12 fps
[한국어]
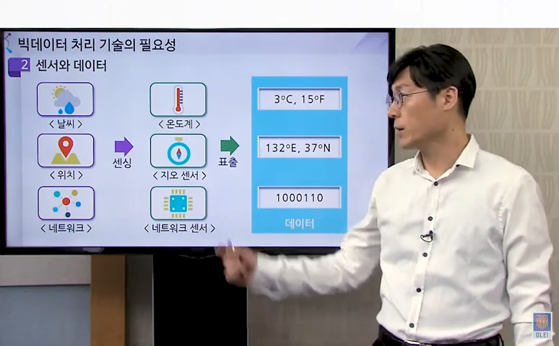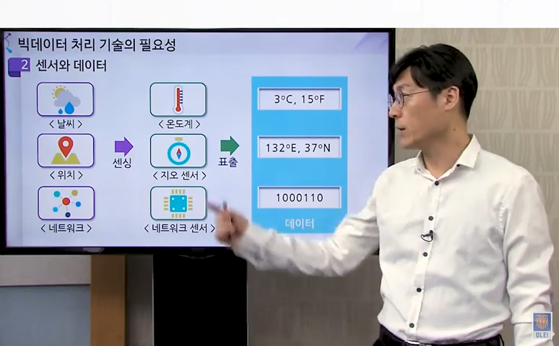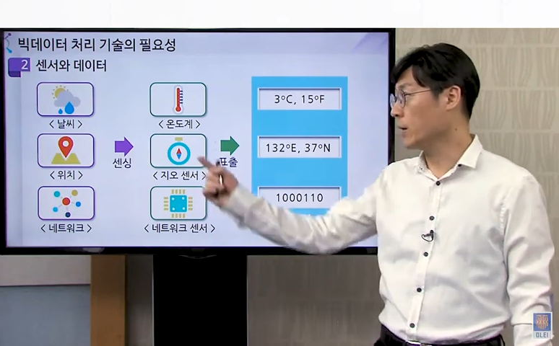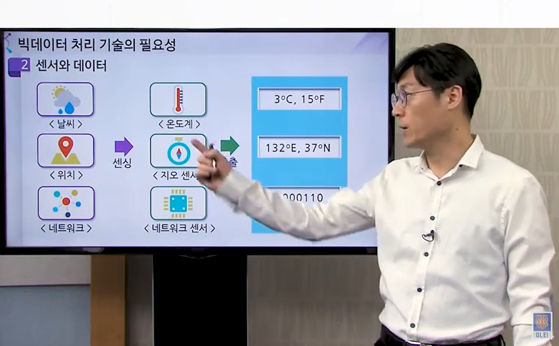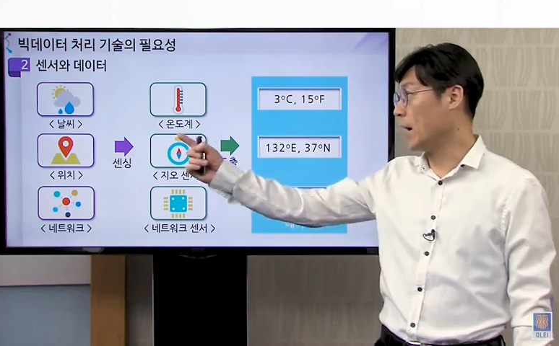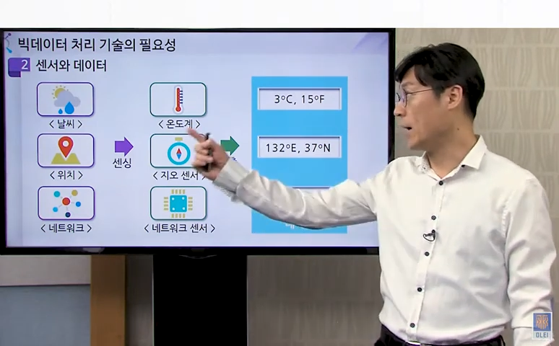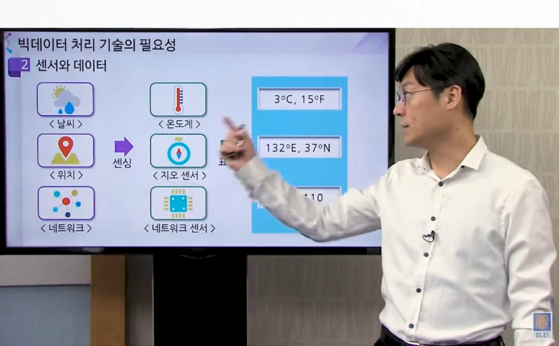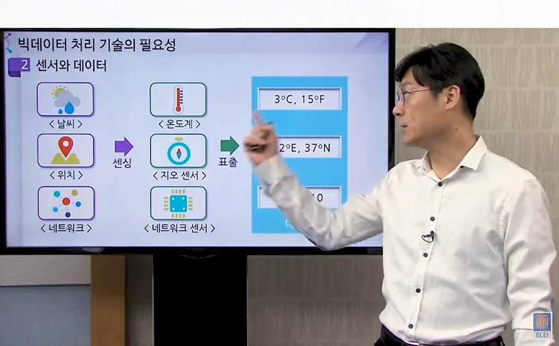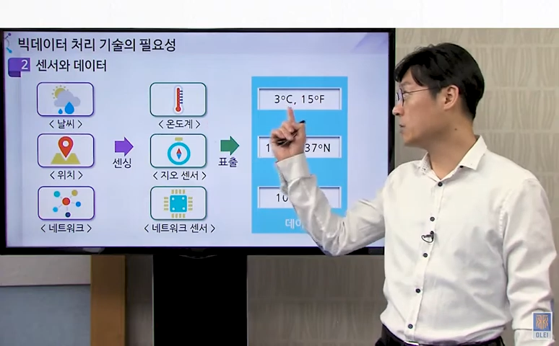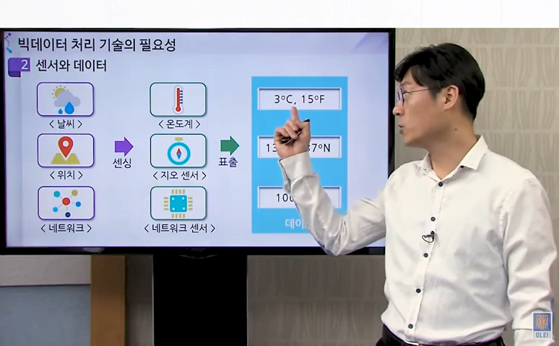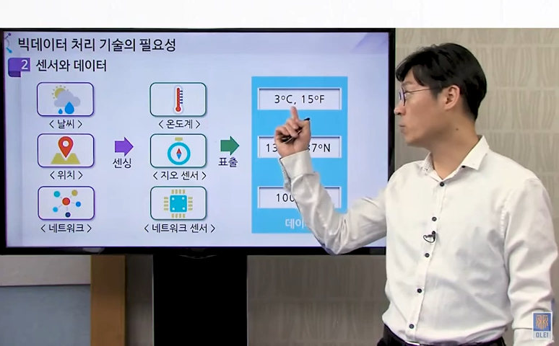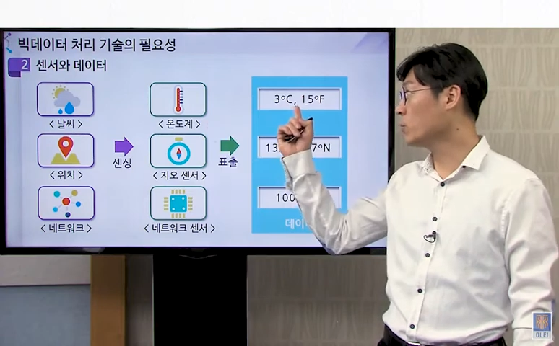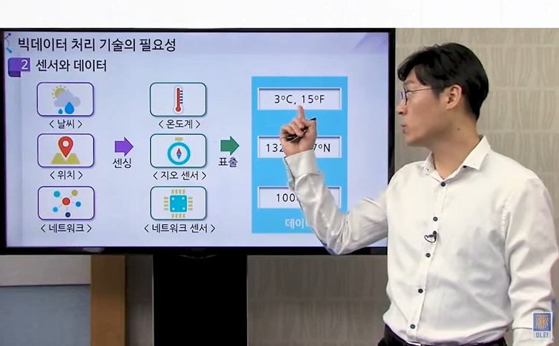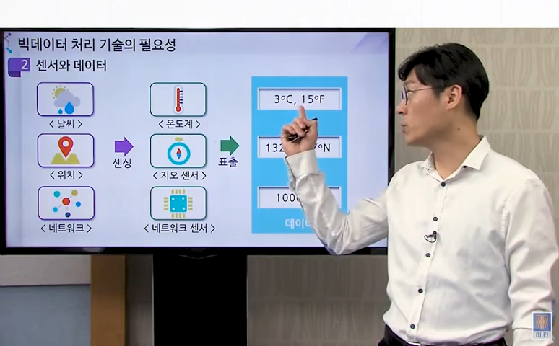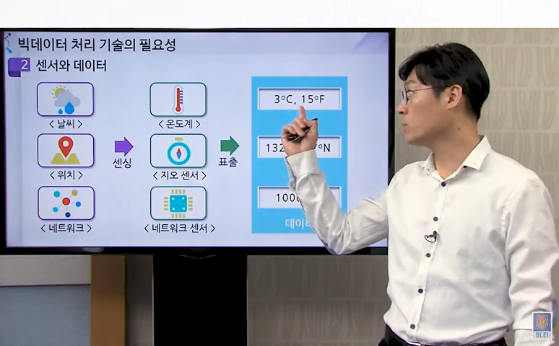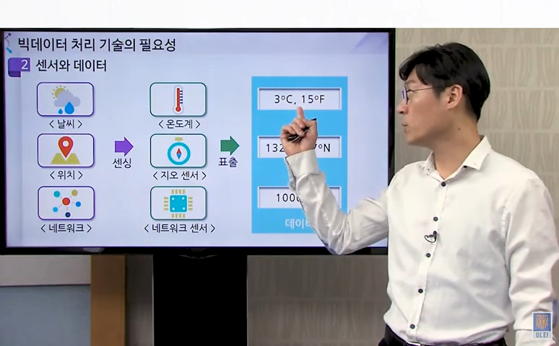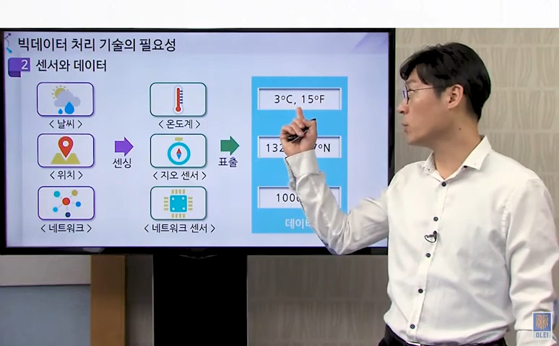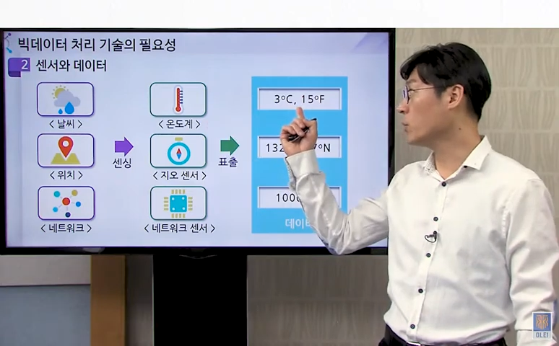예, 날씨
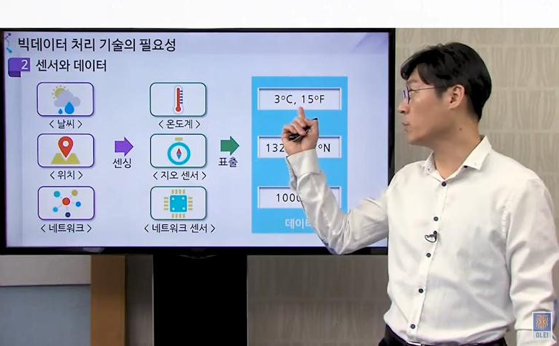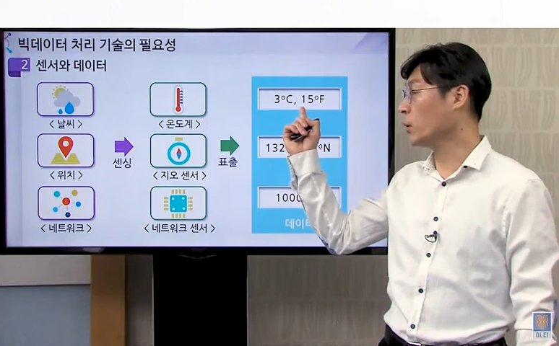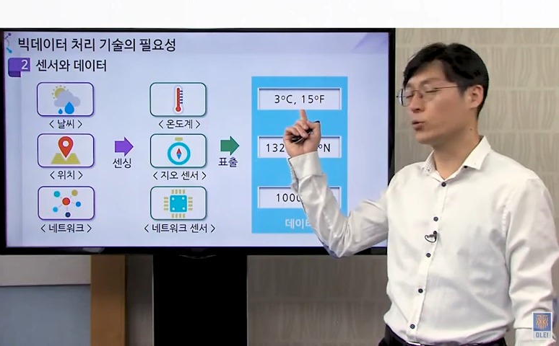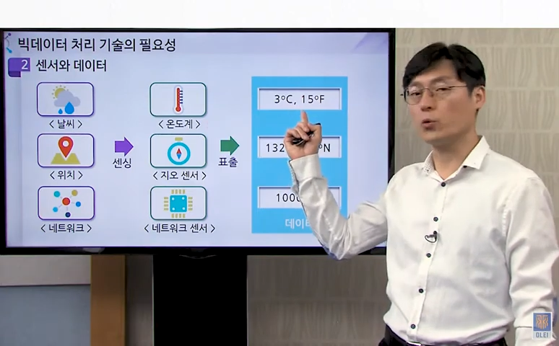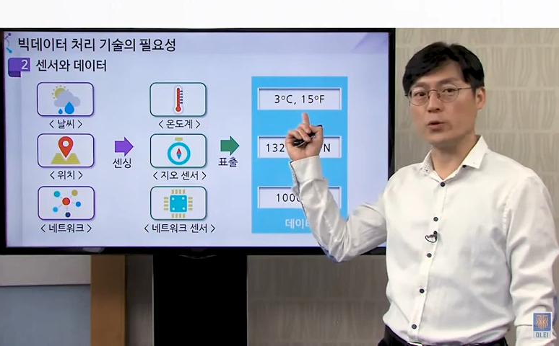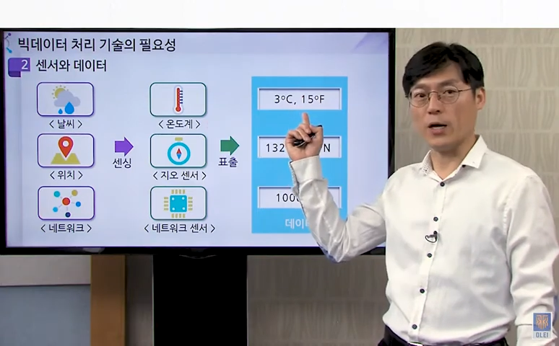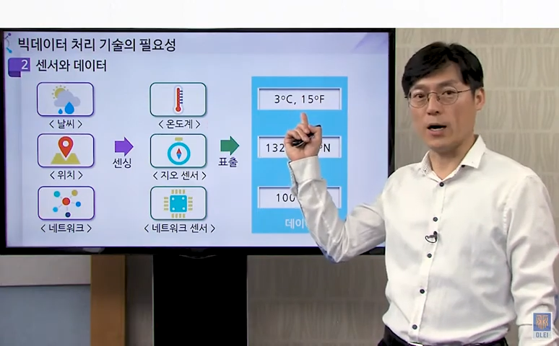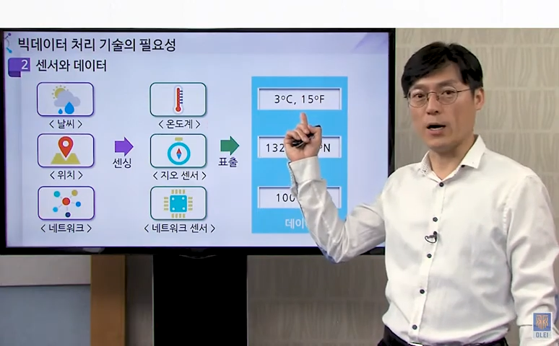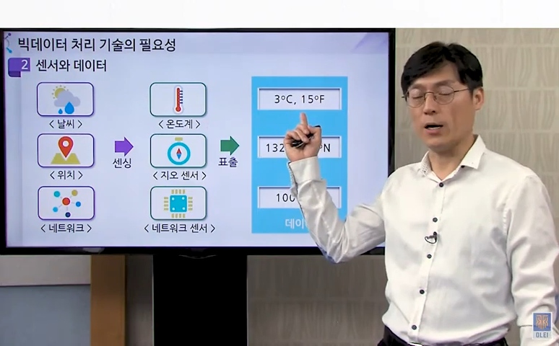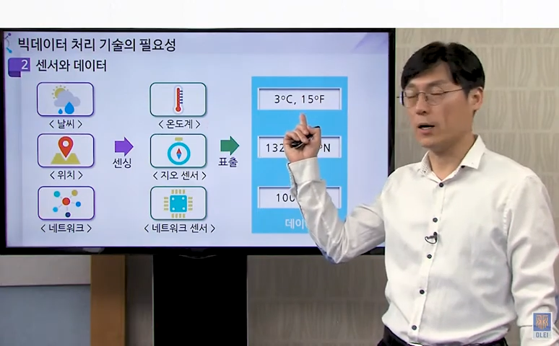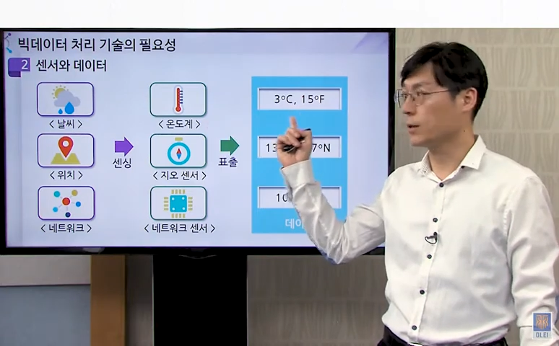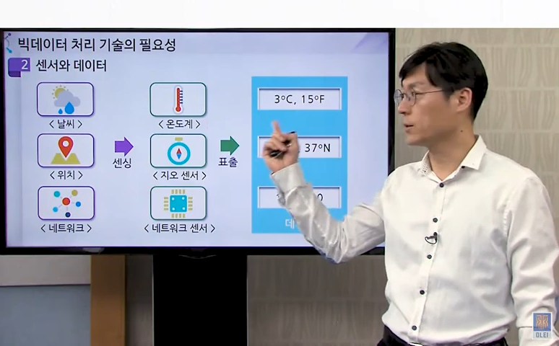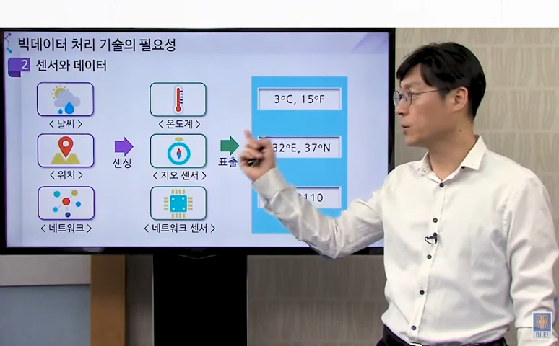정보는 뭐 몇 도냐,